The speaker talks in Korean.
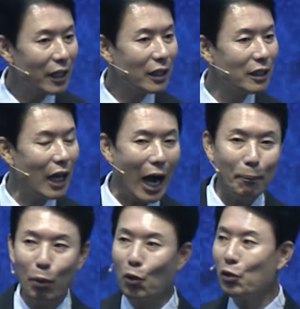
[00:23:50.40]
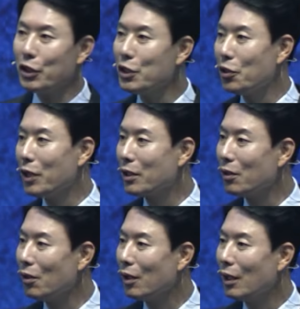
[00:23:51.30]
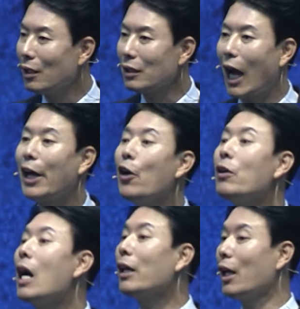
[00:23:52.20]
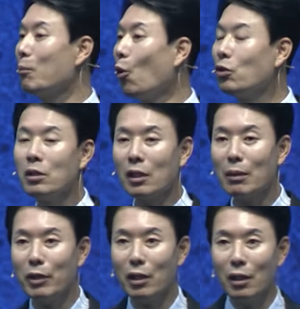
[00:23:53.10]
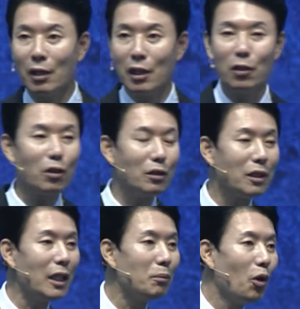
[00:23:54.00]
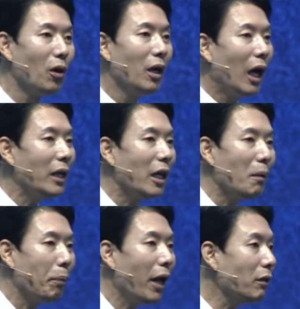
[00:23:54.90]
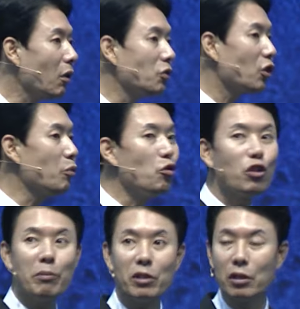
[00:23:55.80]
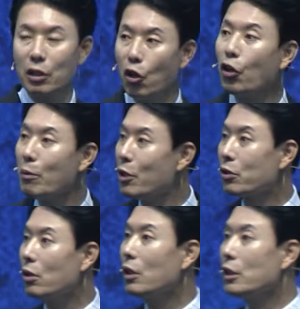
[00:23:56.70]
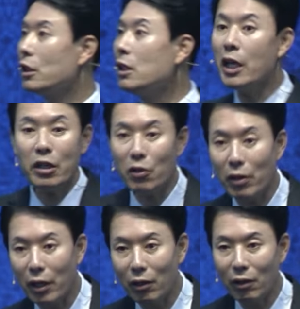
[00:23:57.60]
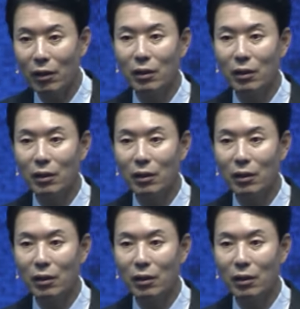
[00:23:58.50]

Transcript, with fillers: 그 아폴로 신전에서 당연하게 모든 사람들이 이거를 그냥 뭐 하나의 패턴처럼 여기면, 서 지내는 거예요.